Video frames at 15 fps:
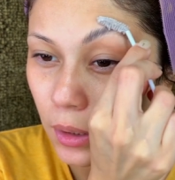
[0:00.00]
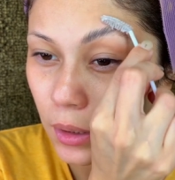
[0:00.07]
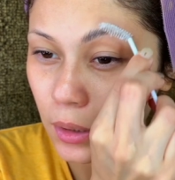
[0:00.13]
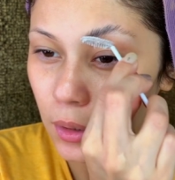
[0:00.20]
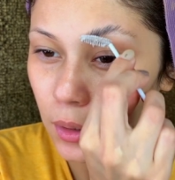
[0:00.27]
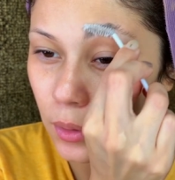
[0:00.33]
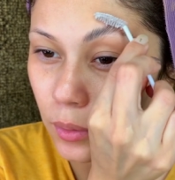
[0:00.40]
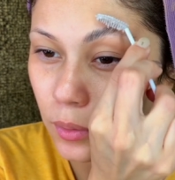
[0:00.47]

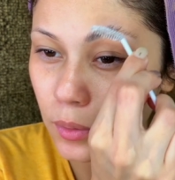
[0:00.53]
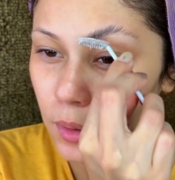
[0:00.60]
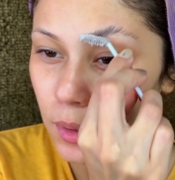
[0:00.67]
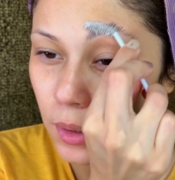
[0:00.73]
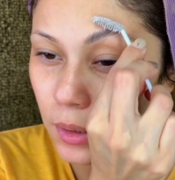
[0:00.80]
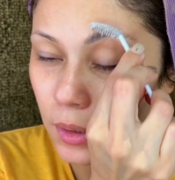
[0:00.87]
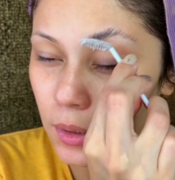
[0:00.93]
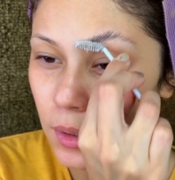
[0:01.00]

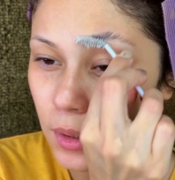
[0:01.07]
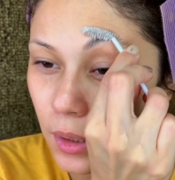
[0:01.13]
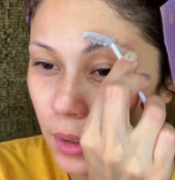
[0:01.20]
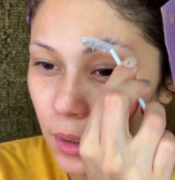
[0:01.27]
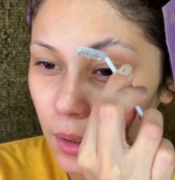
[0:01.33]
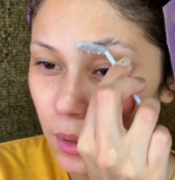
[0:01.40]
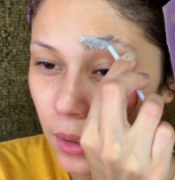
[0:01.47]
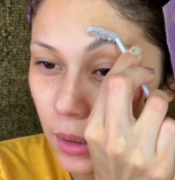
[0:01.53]
Entonces
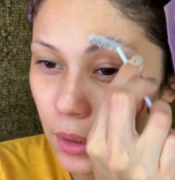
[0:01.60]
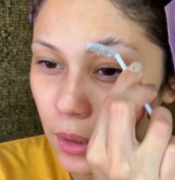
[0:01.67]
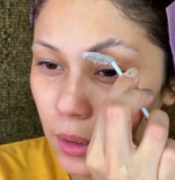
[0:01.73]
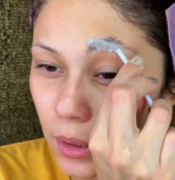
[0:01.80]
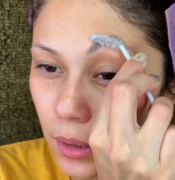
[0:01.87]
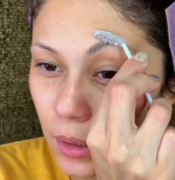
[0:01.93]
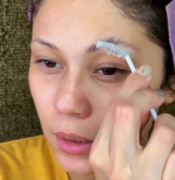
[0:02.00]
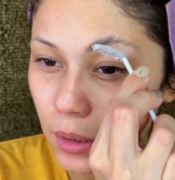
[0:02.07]

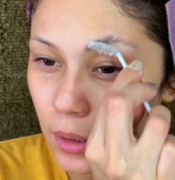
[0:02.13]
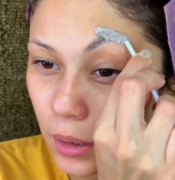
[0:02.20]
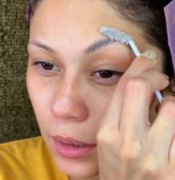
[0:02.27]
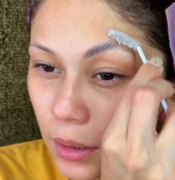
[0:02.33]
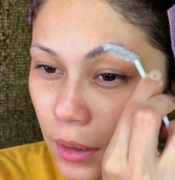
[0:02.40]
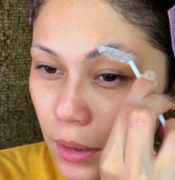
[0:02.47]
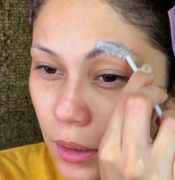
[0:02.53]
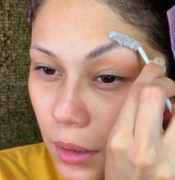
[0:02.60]
ahí
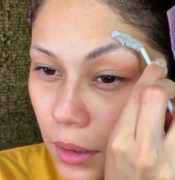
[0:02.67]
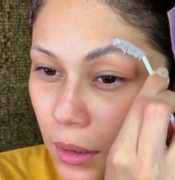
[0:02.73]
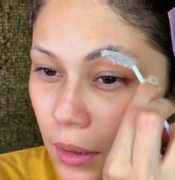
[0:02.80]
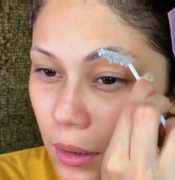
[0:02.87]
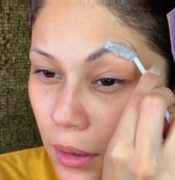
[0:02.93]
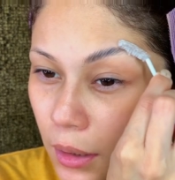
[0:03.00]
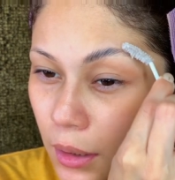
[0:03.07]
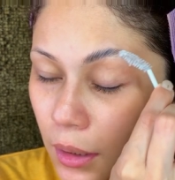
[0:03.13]
tratan
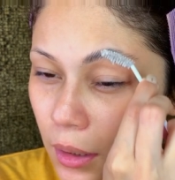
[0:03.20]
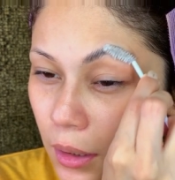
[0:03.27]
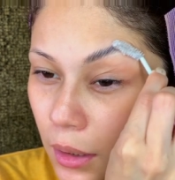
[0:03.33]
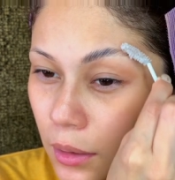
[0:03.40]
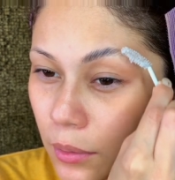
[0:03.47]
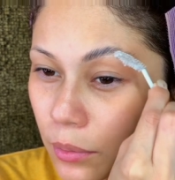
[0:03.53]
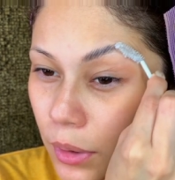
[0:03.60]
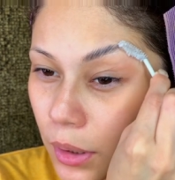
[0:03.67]
de
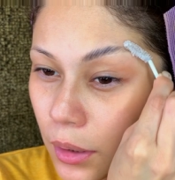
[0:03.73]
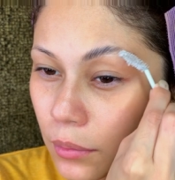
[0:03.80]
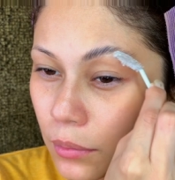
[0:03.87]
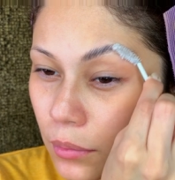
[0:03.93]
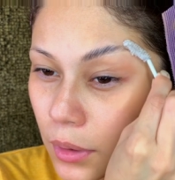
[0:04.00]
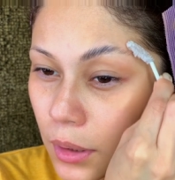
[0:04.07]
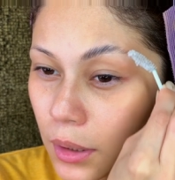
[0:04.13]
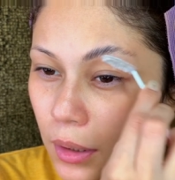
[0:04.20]
jalar
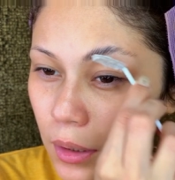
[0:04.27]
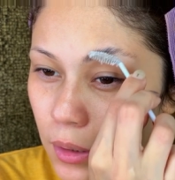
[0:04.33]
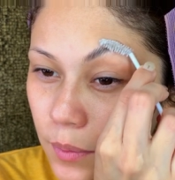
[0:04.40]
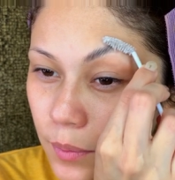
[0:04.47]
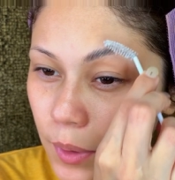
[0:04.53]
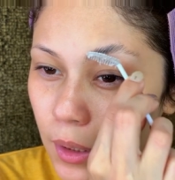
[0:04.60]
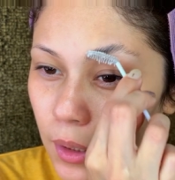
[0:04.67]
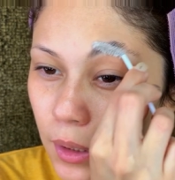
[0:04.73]
bien bien,
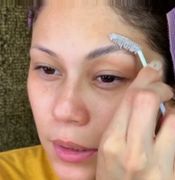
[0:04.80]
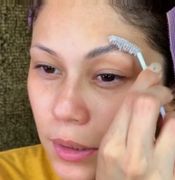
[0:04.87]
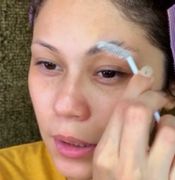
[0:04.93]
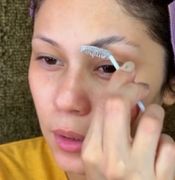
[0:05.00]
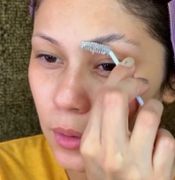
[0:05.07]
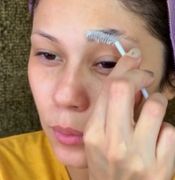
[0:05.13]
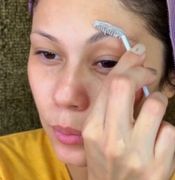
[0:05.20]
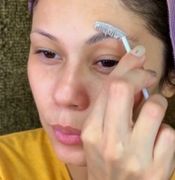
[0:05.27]
esperan que
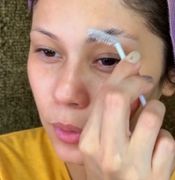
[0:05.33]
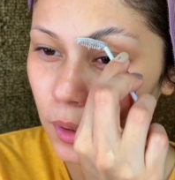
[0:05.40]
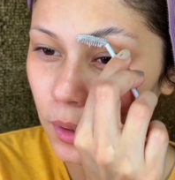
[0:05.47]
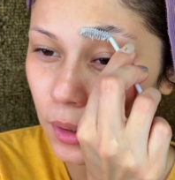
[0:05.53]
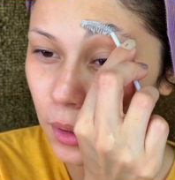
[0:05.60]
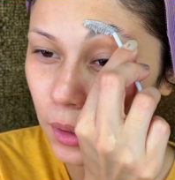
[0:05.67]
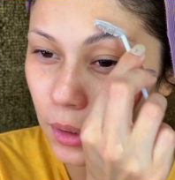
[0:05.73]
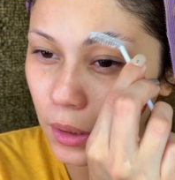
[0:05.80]
seque un
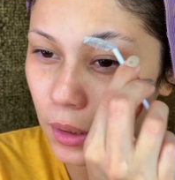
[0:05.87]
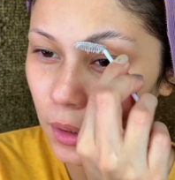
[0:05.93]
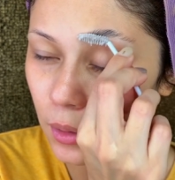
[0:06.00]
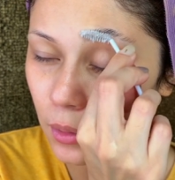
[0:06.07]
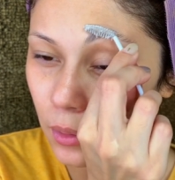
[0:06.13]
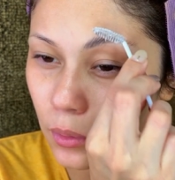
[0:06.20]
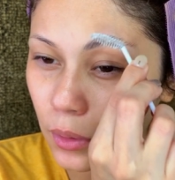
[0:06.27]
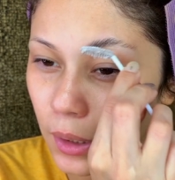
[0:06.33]
poquitín y
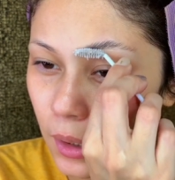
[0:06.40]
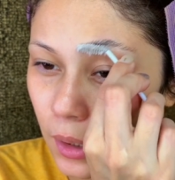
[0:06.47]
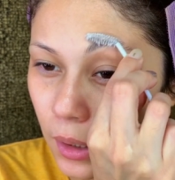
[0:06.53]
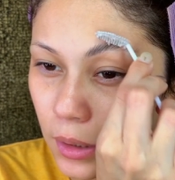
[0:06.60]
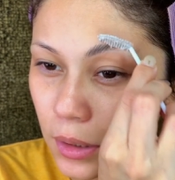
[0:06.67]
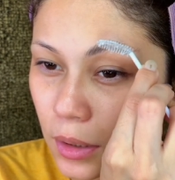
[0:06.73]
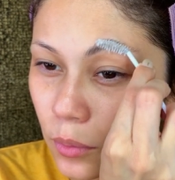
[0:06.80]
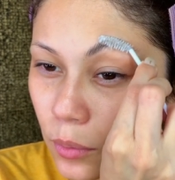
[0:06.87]
luego le
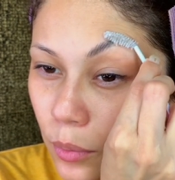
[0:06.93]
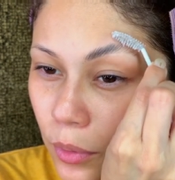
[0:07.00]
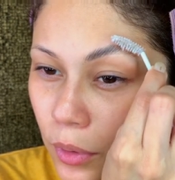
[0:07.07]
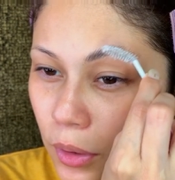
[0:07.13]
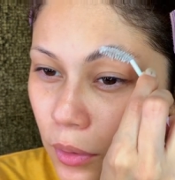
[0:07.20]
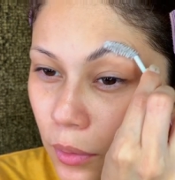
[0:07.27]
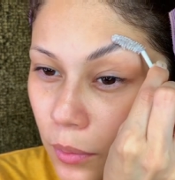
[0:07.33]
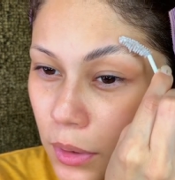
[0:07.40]
echan un
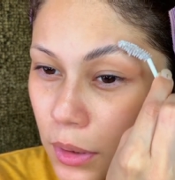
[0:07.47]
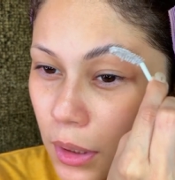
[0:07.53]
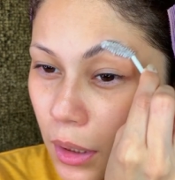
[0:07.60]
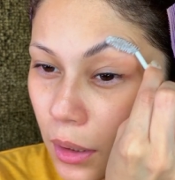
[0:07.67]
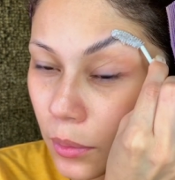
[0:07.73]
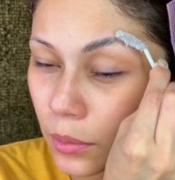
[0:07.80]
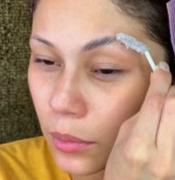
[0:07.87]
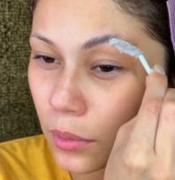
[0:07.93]
poquito más de
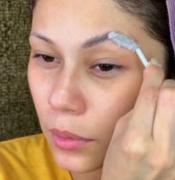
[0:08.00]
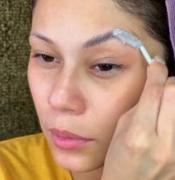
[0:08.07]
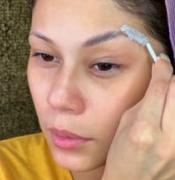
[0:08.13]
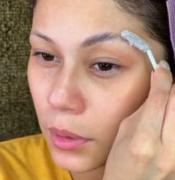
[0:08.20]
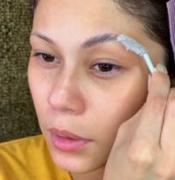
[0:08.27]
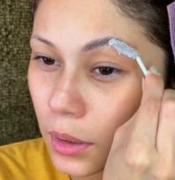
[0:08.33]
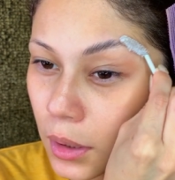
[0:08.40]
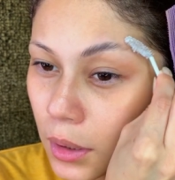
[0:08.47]
jabón
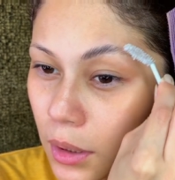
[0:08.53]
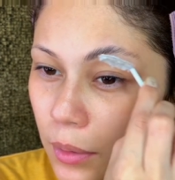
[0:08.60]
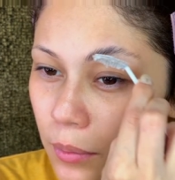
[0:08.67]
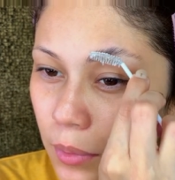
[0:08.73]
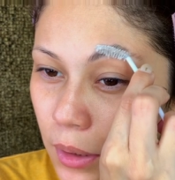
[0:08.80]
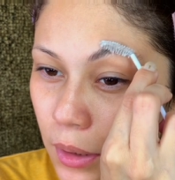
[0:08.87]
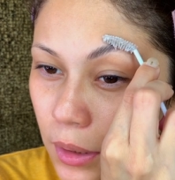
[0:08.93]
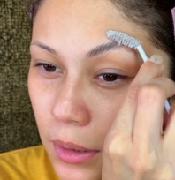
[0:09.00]

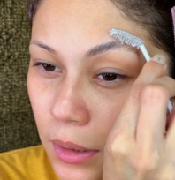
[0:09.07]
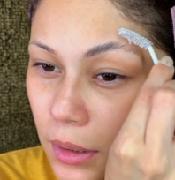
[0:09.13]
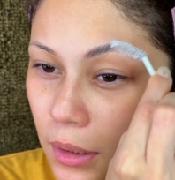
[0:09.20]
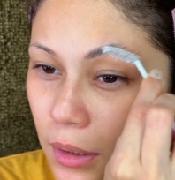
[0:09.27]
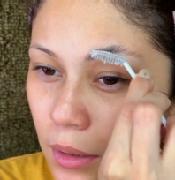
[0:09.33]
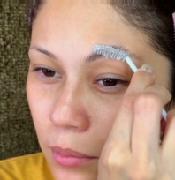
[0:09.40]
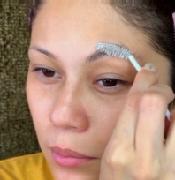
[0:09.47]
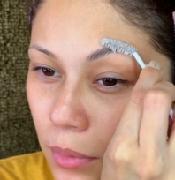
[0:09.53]
para que se
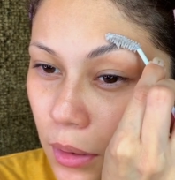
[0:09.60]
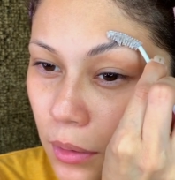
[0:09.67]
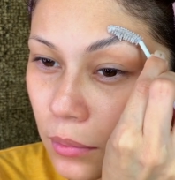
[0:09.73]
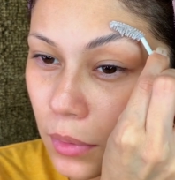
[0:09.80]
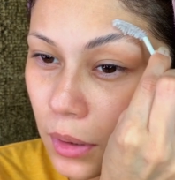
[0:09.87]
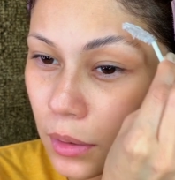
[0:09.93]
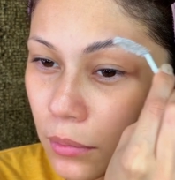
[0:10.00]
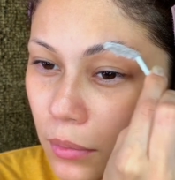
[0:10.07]
queden
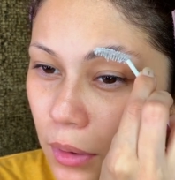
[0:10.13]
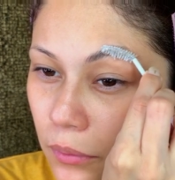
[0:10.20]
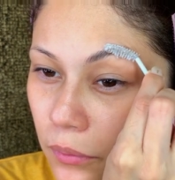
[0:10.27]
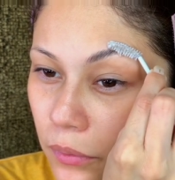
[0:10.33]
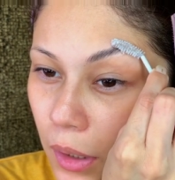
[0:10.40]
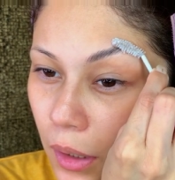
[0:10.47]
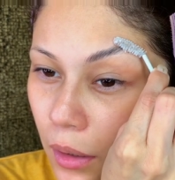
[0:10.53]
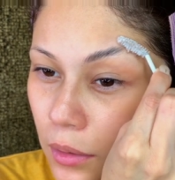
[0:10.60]
bien bien
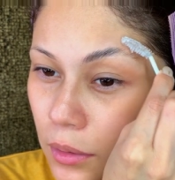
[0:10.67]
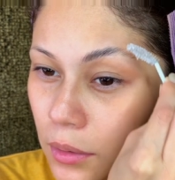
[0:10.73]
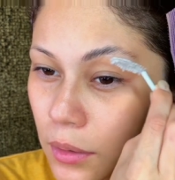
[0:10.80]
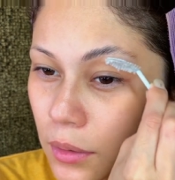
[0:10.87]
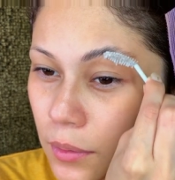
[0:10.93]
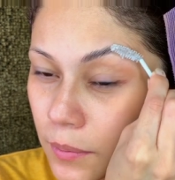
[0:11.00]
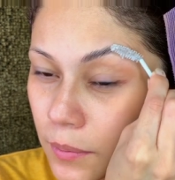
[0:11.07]
bien fijas.